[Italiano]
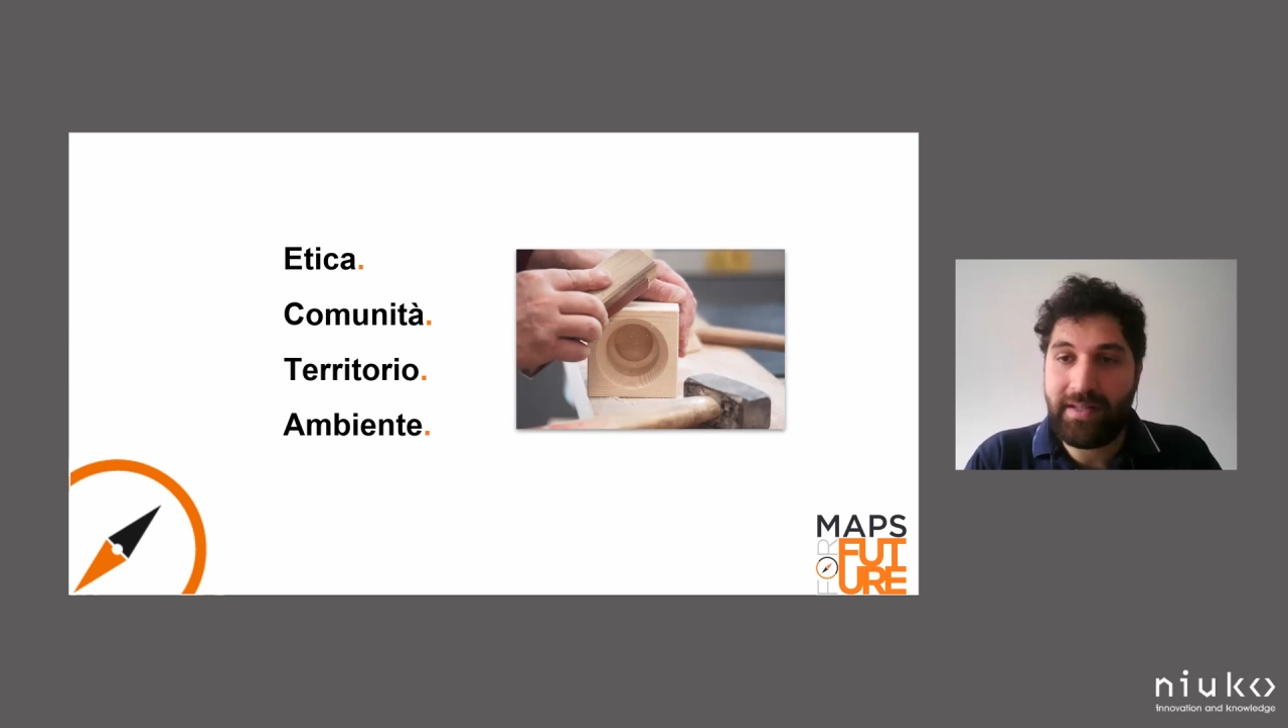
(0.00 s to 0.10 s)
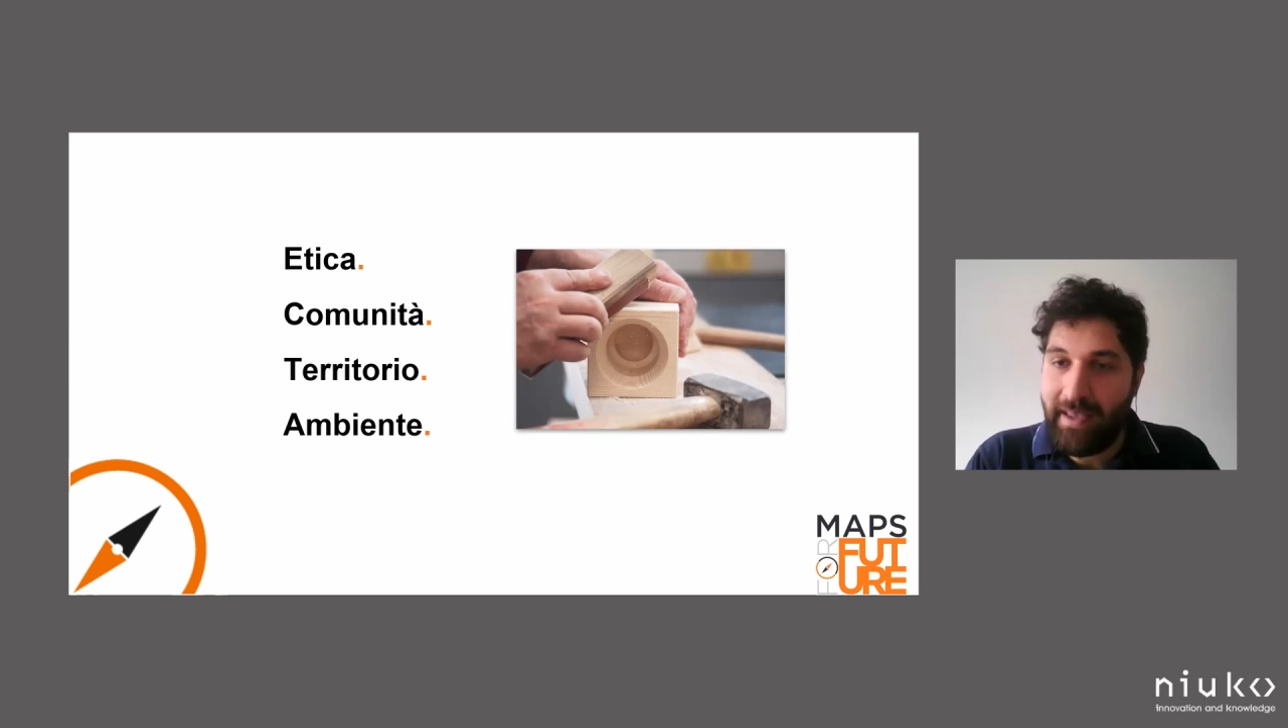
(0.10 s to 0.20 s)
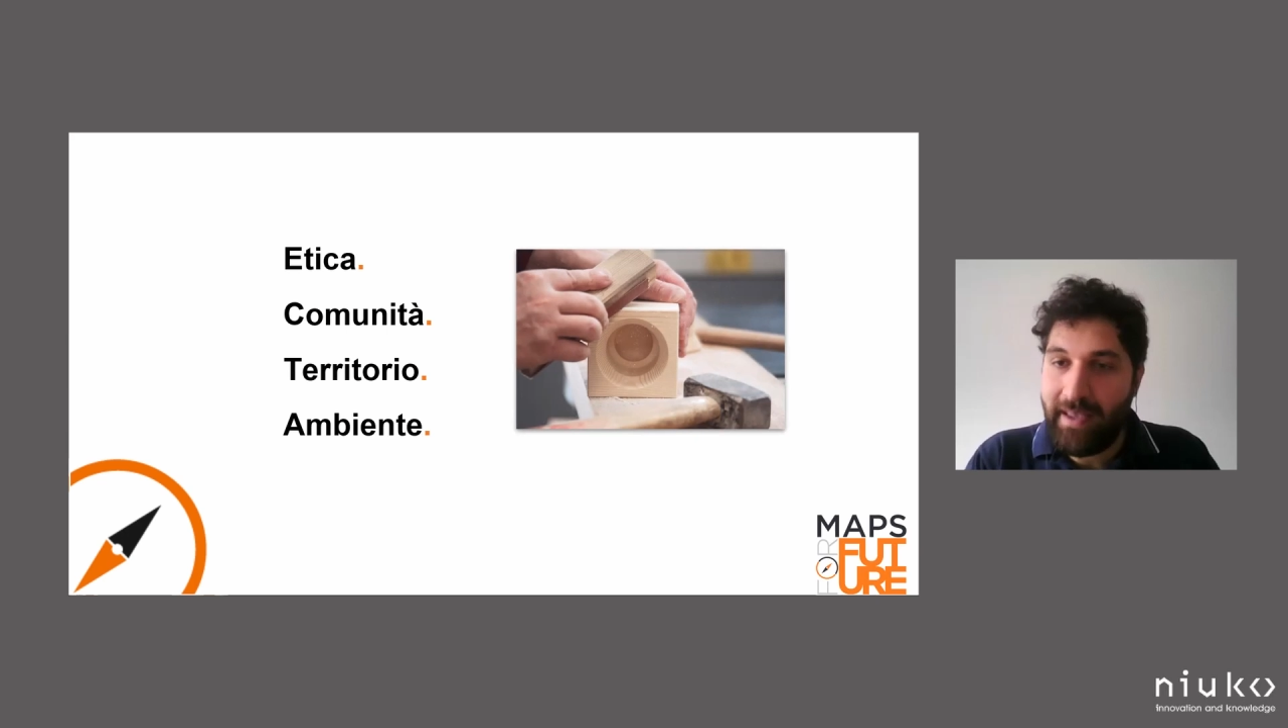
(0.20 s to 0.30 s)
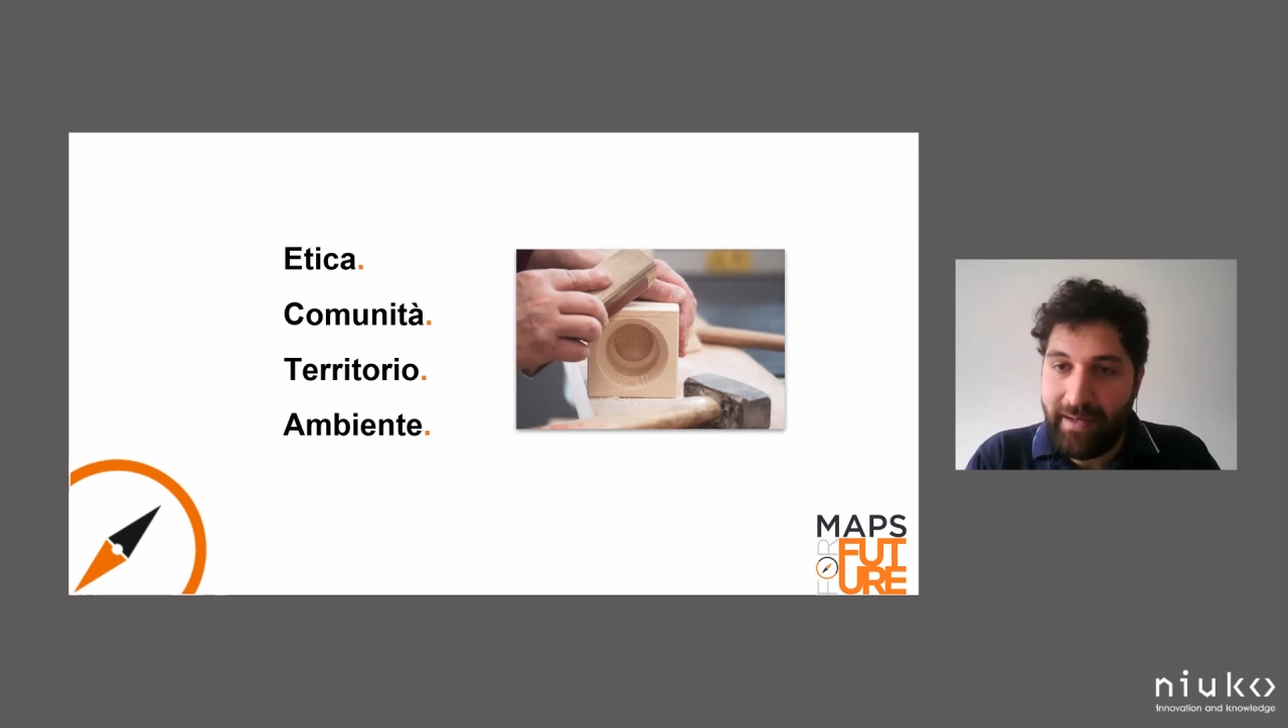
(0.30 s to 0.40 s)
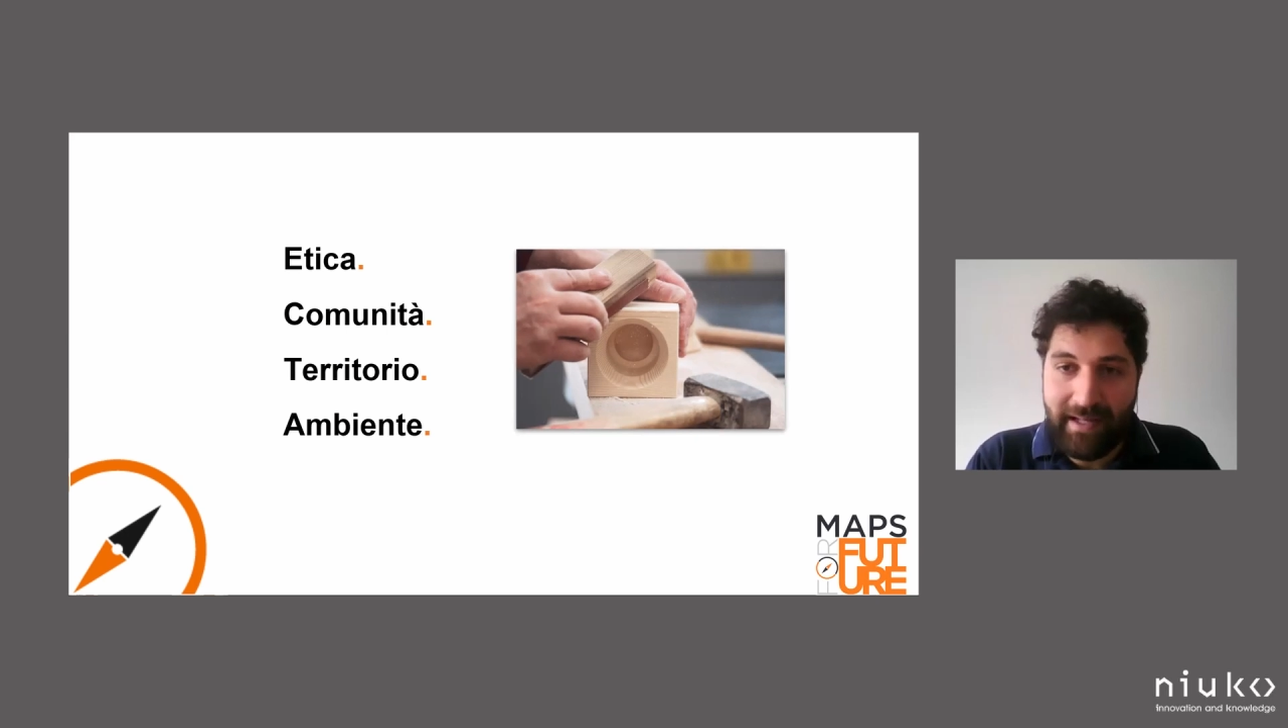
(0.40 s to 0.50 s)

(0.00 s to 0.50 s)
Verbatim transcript: i temi